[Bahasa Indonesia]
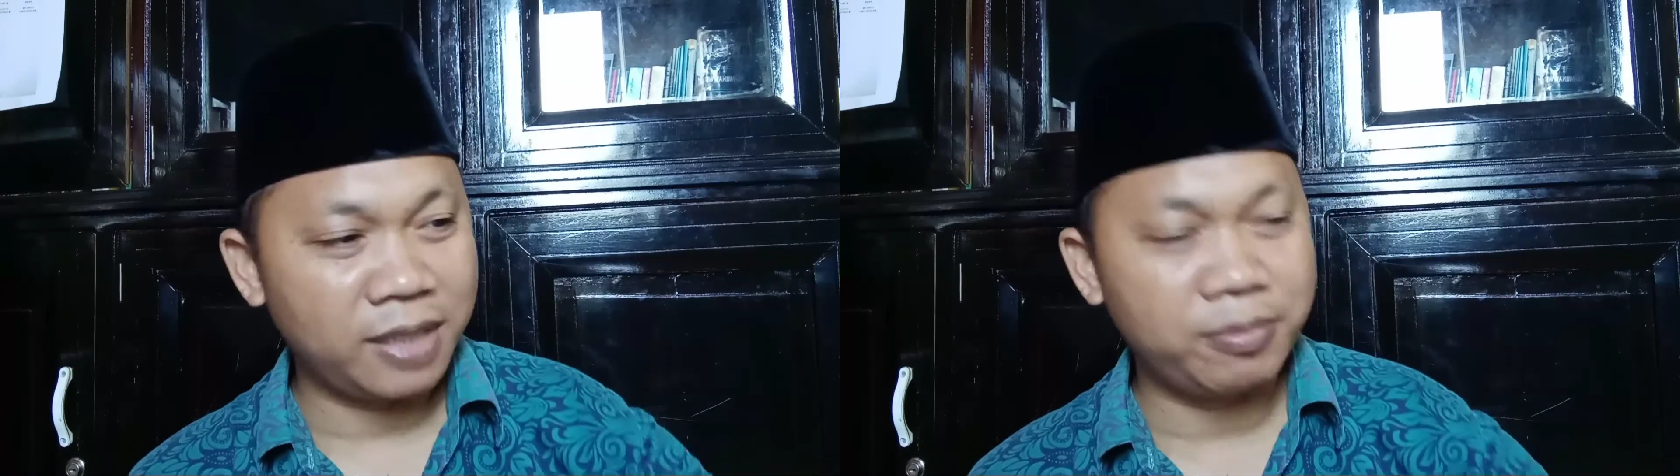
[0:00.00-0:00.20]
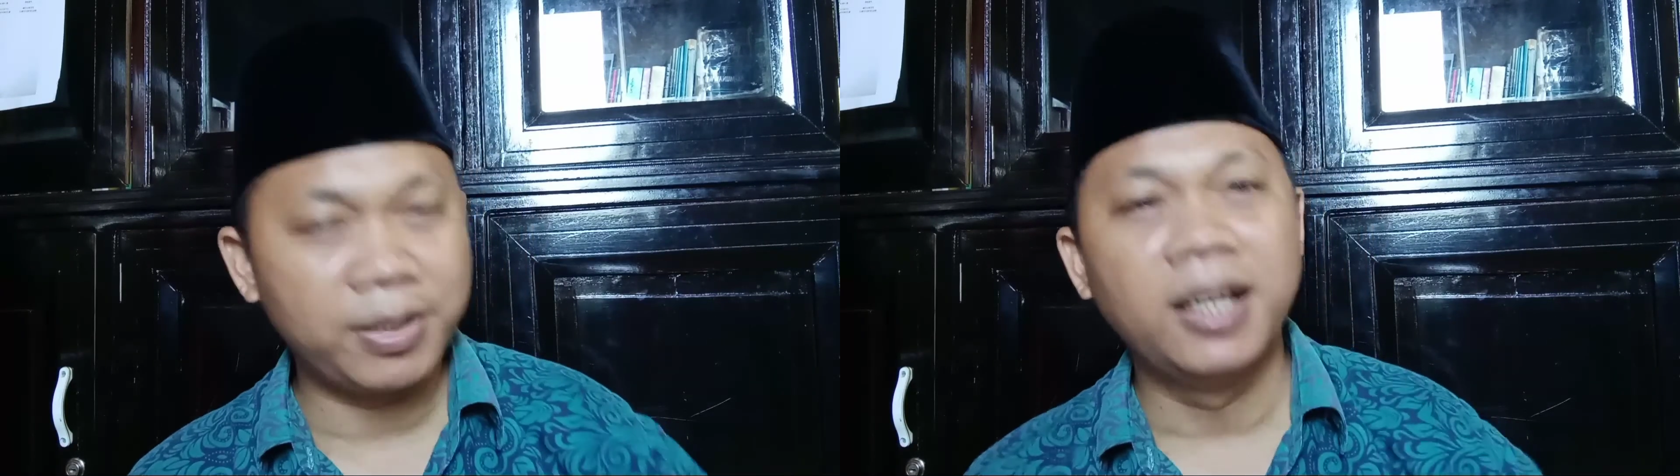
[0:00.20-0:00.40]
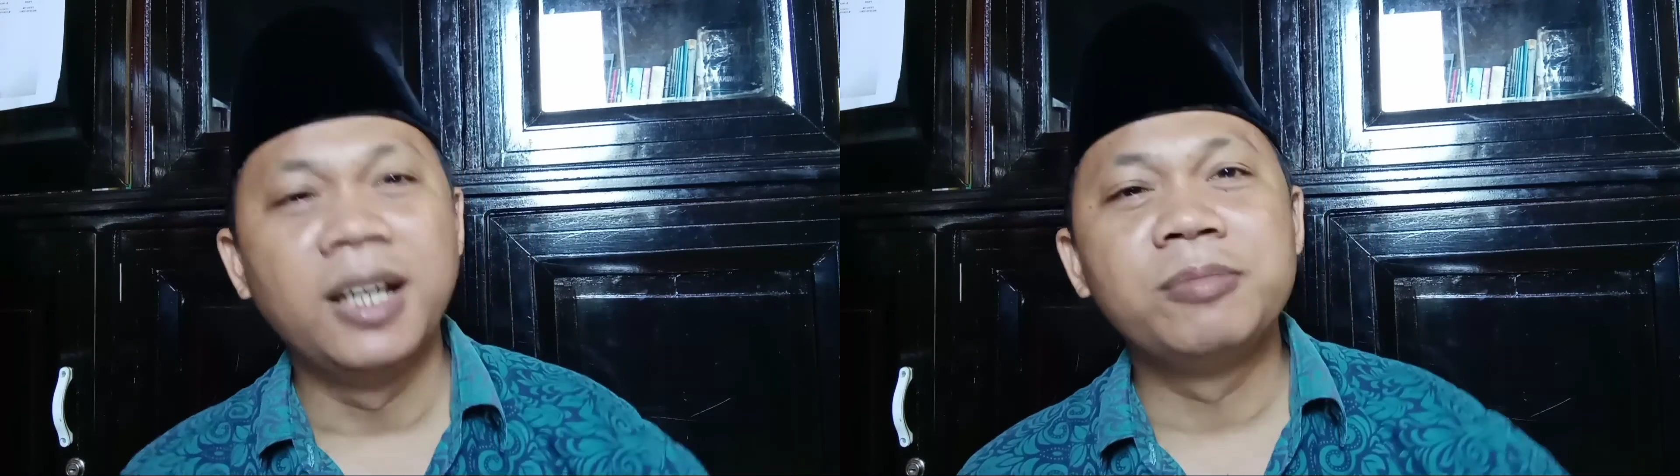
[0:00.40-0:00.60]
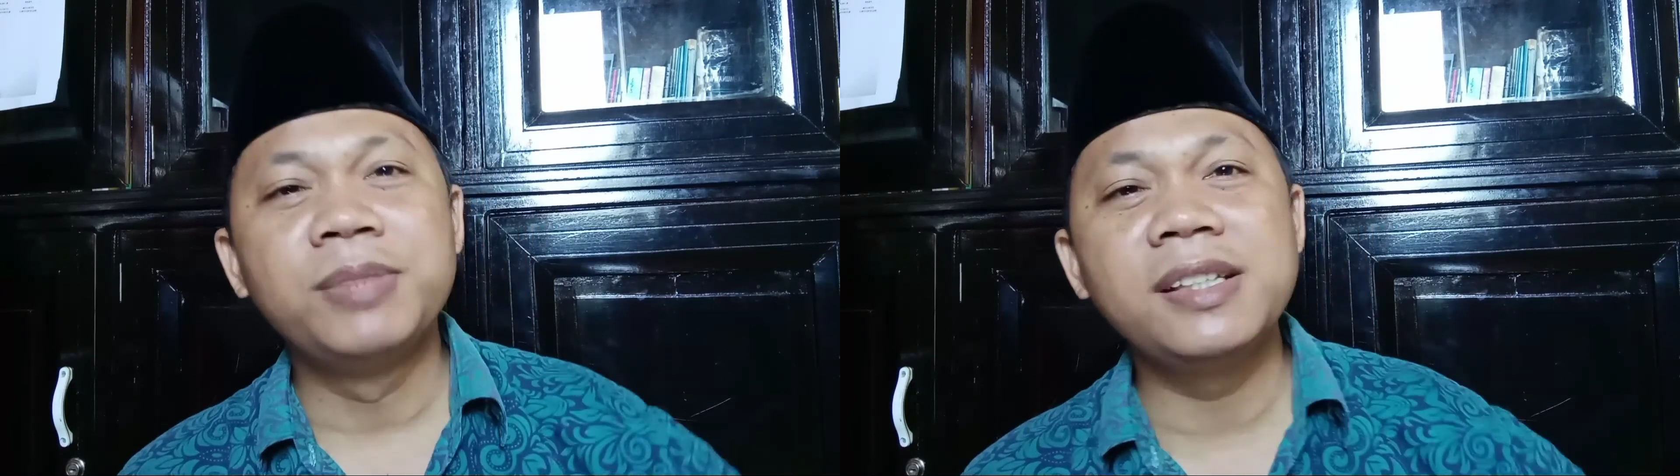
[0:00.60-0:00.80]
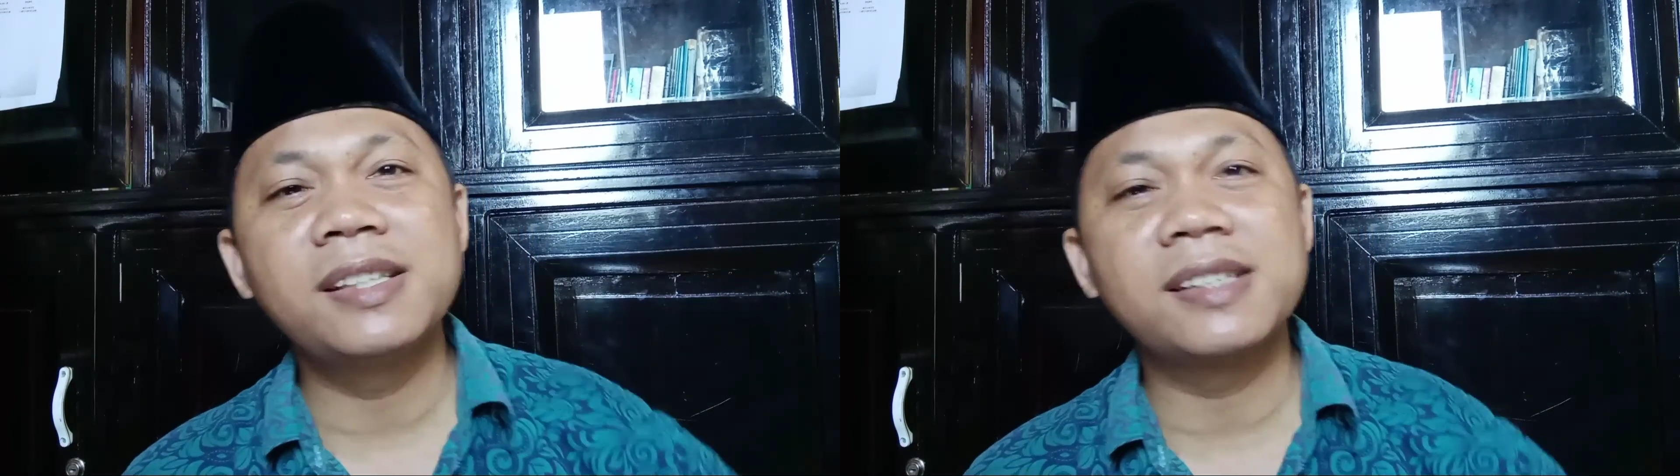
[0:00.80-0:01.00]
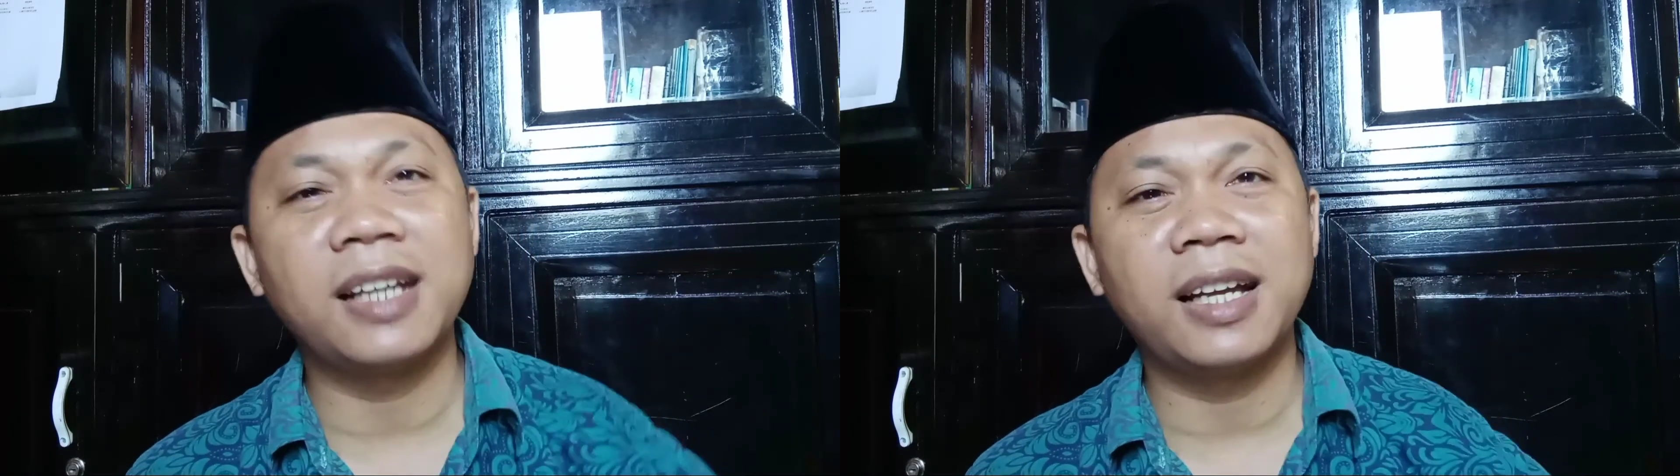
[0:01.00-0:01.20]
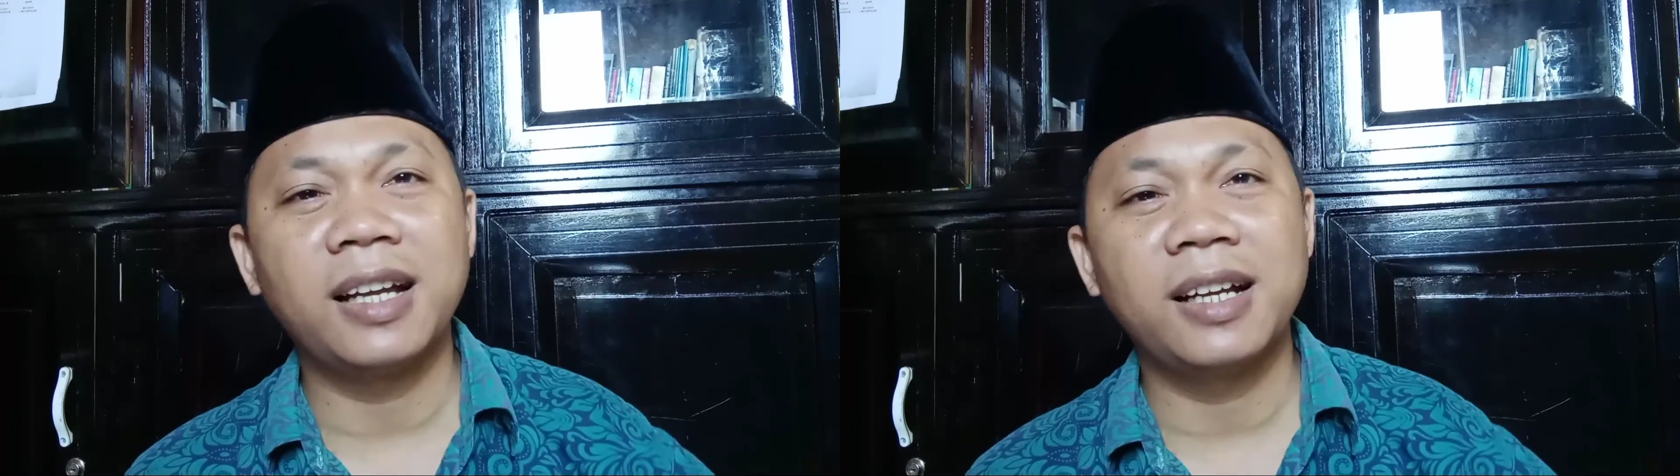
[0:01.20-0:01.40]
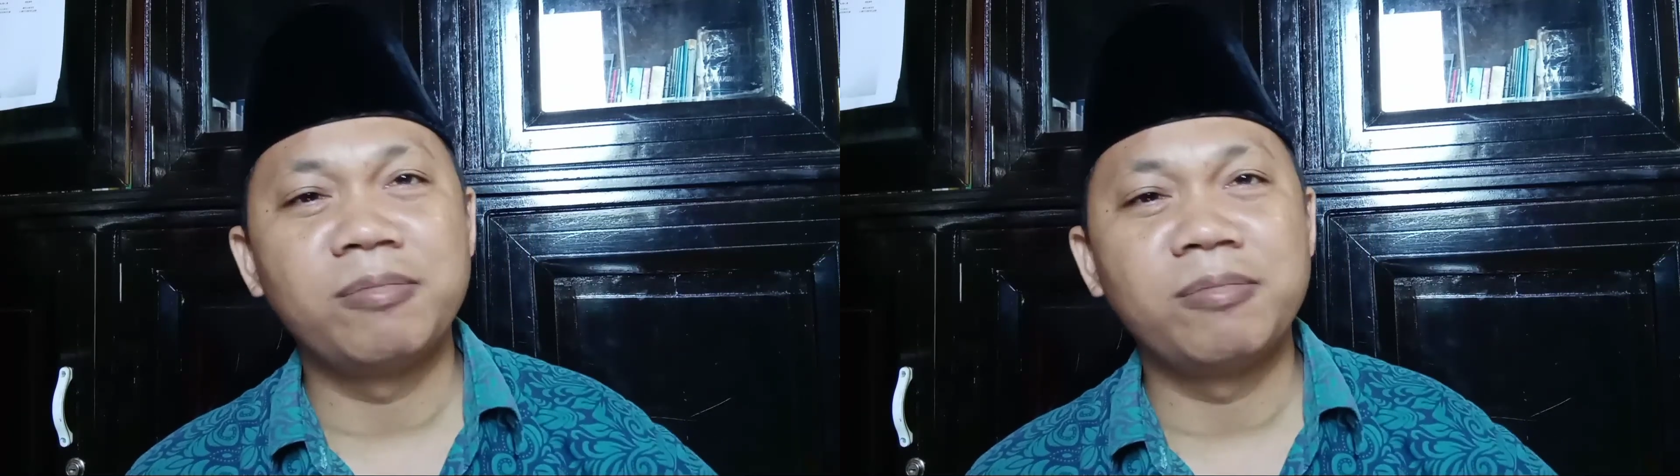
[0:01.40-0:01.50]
riba bisa